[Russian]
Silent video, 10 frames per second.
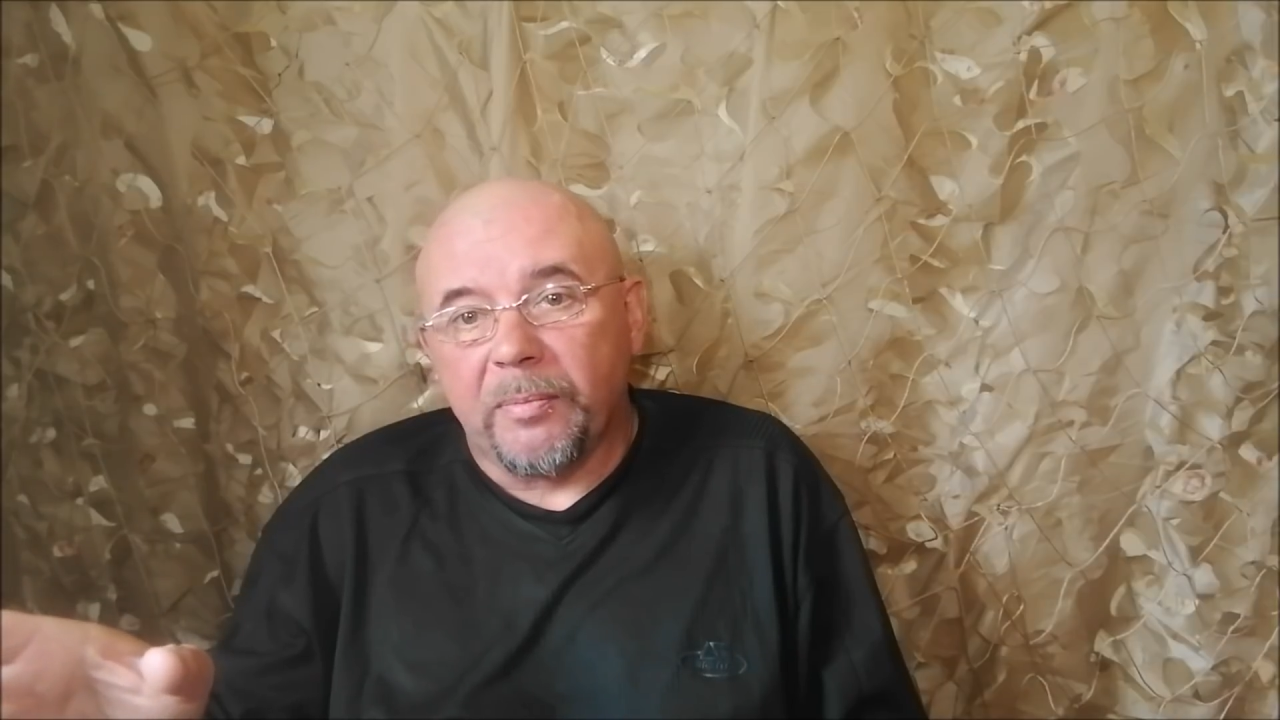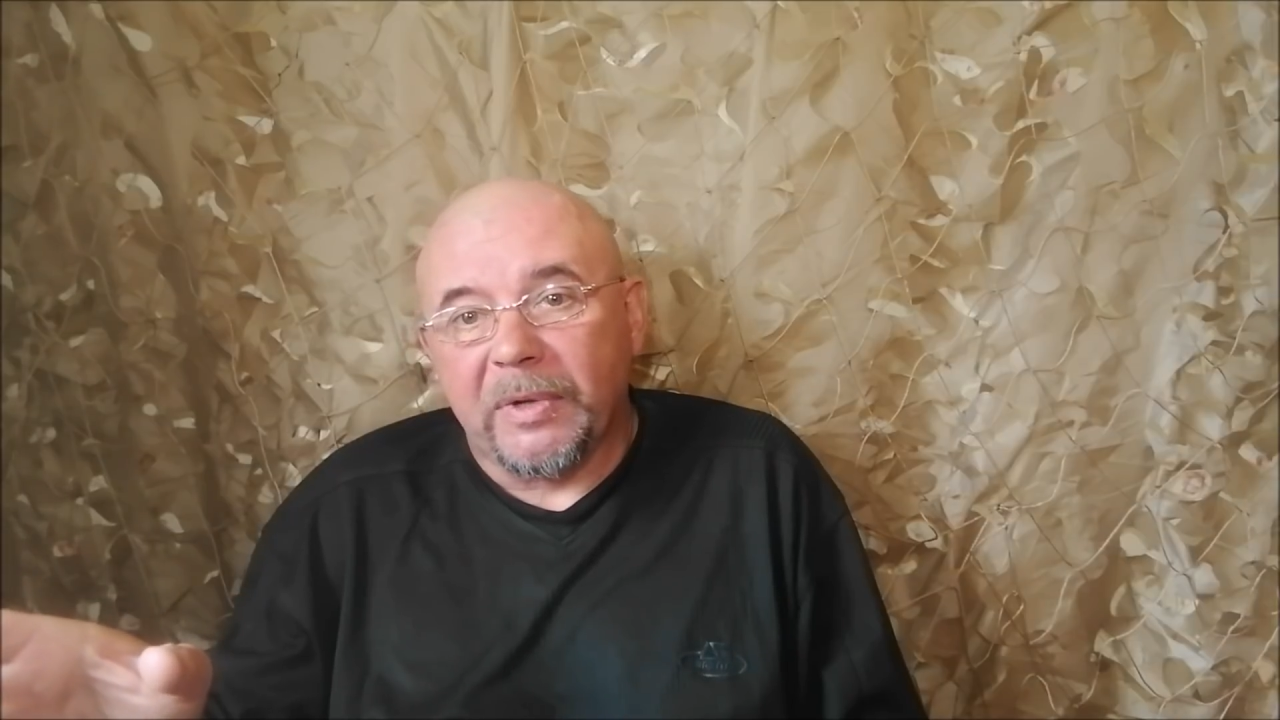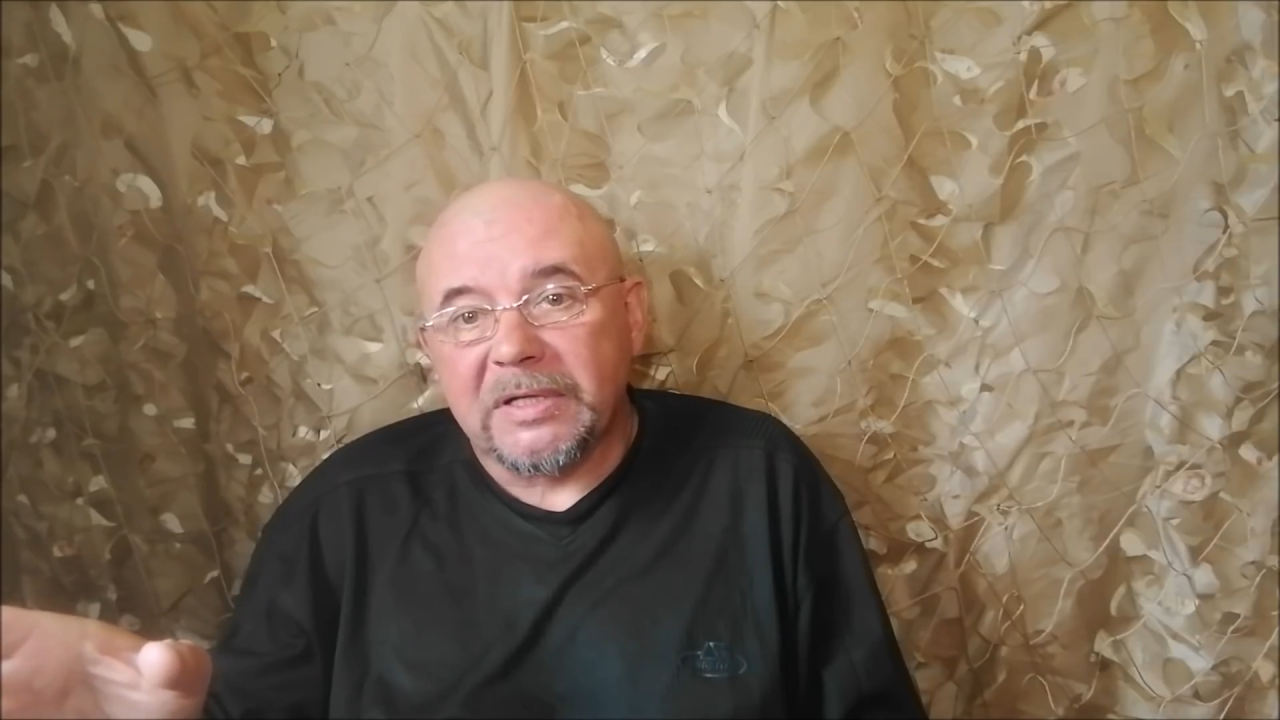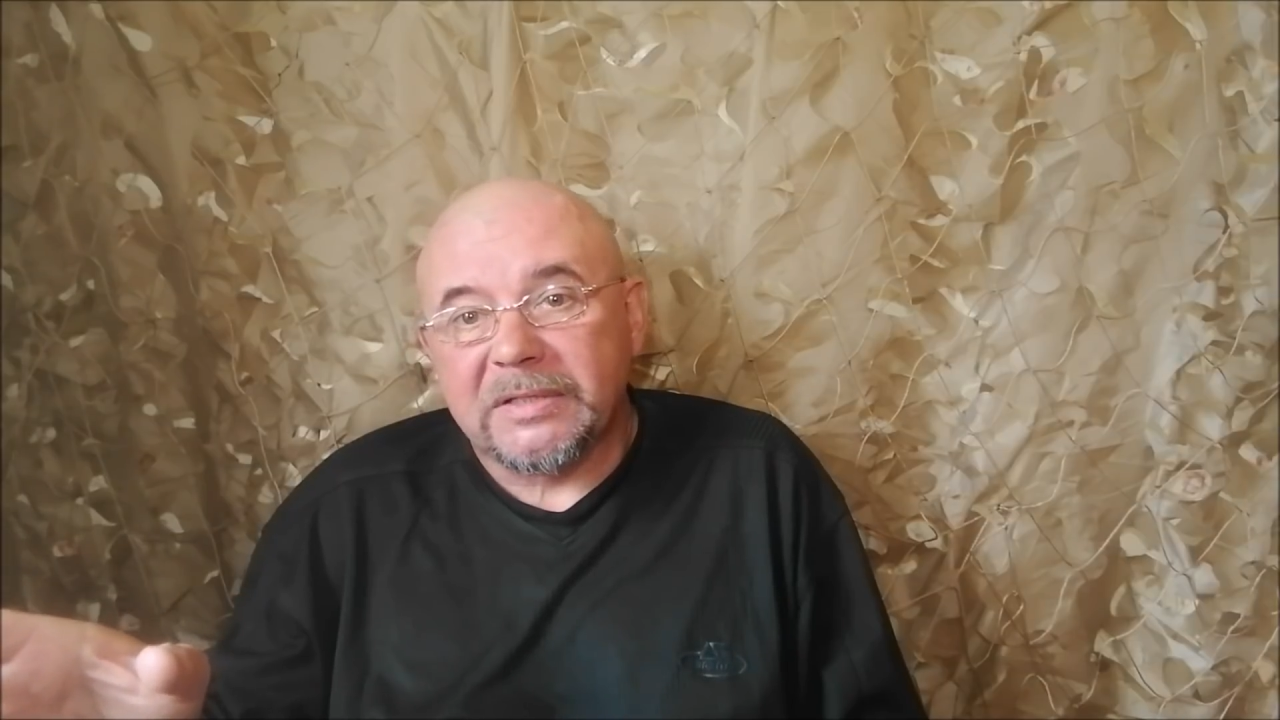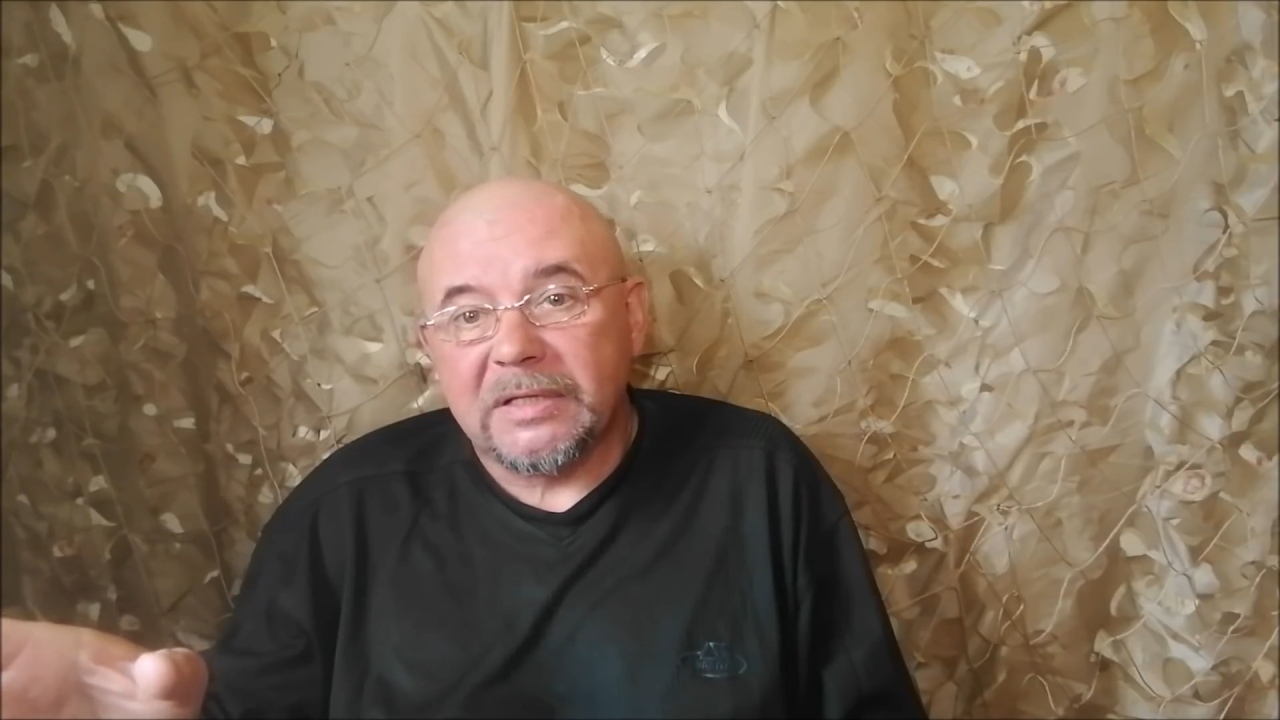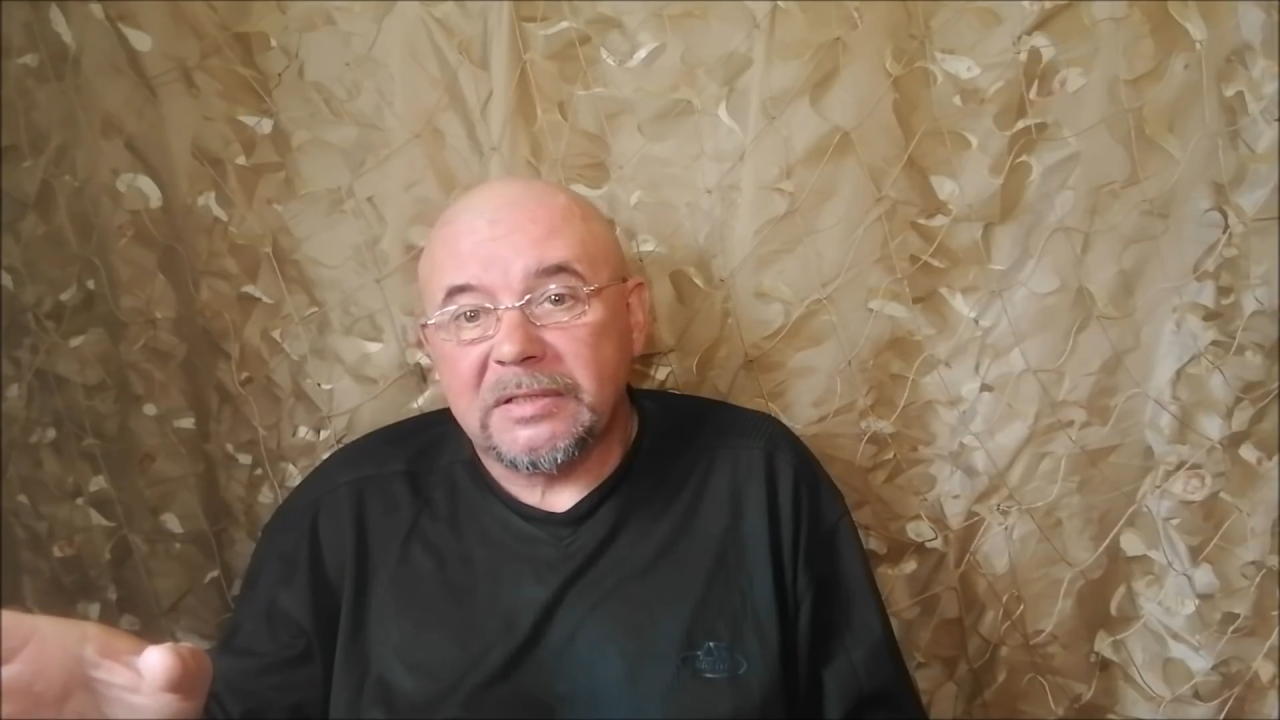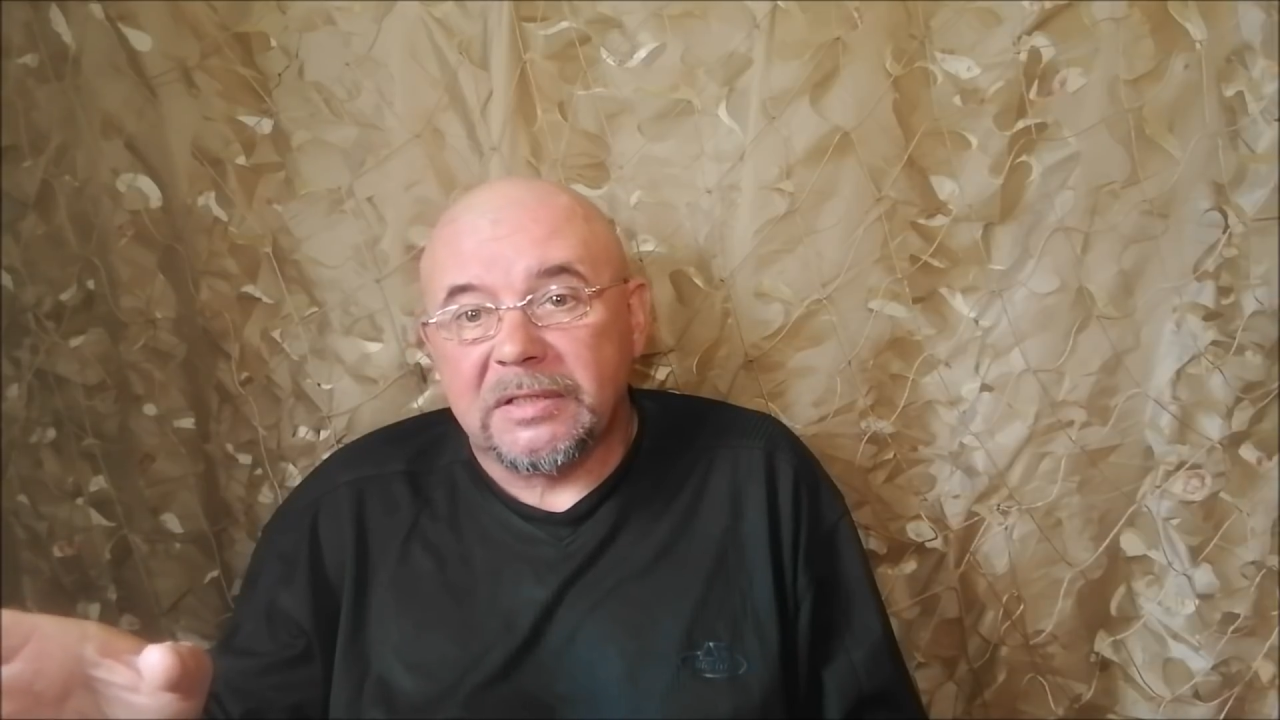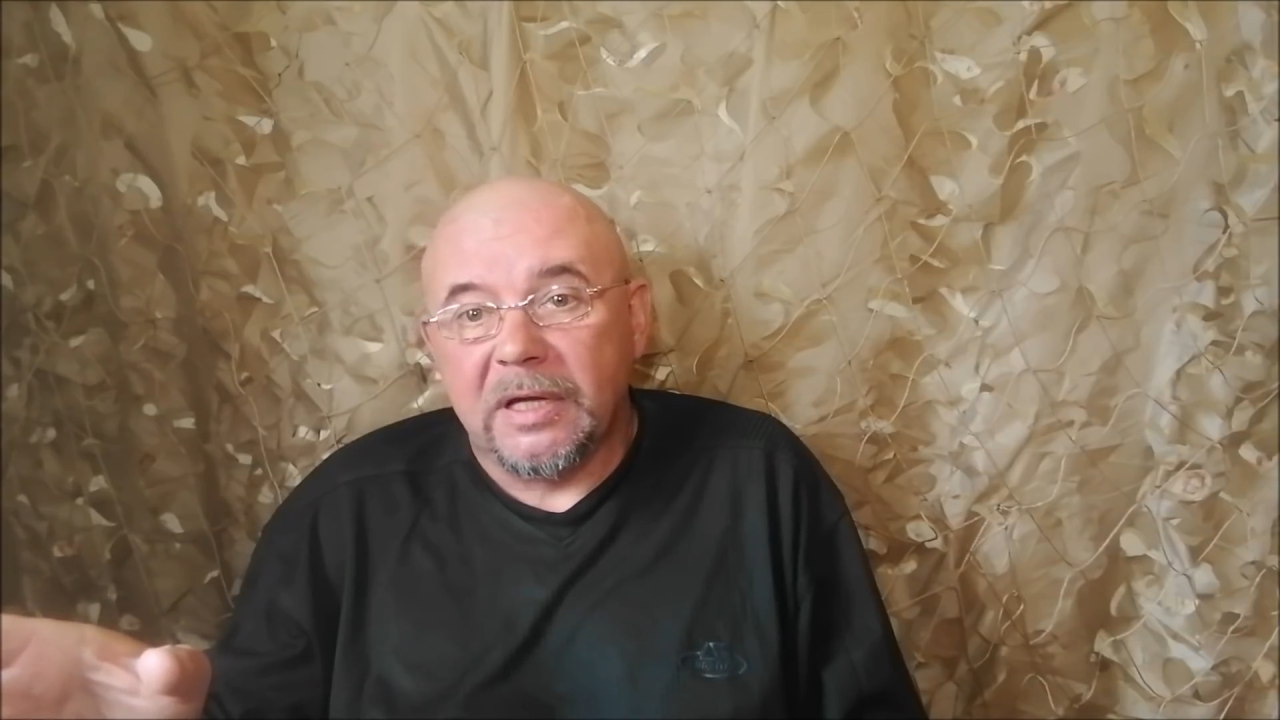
КПСС,